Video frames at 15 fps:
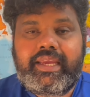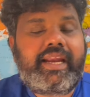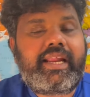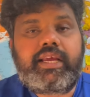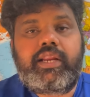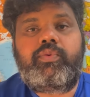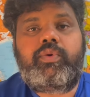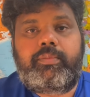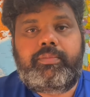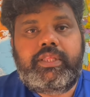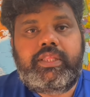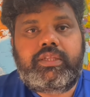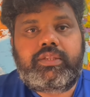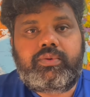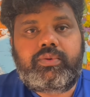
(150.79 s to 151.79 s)
எனக்கு என்னவோ
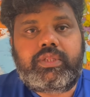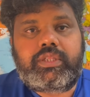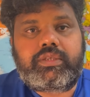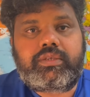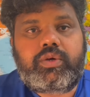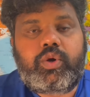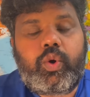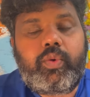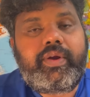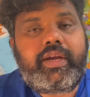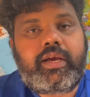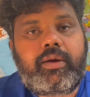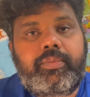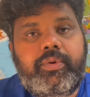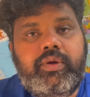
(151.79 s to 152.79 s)
அப்படி தான் தோணுது
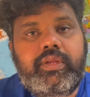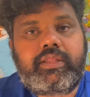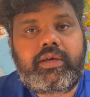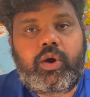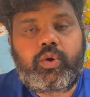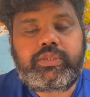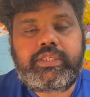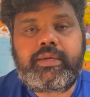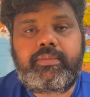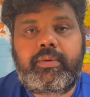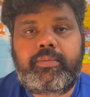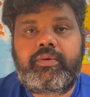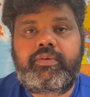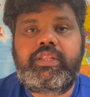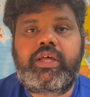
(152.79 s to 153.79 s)
கோவிட்க்கு அப்புறம் இந்த ஹவுசிங்
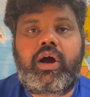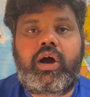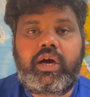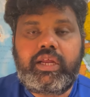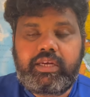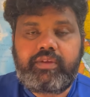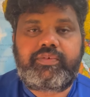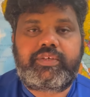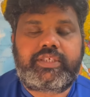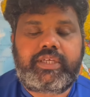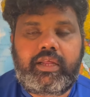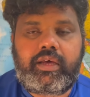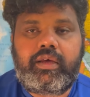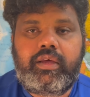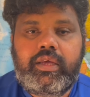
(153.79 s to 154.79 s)
பபுள் வந்து
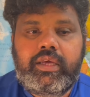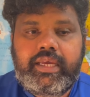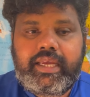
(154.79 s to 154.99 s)
ஆர்டிஃபிஷியலாக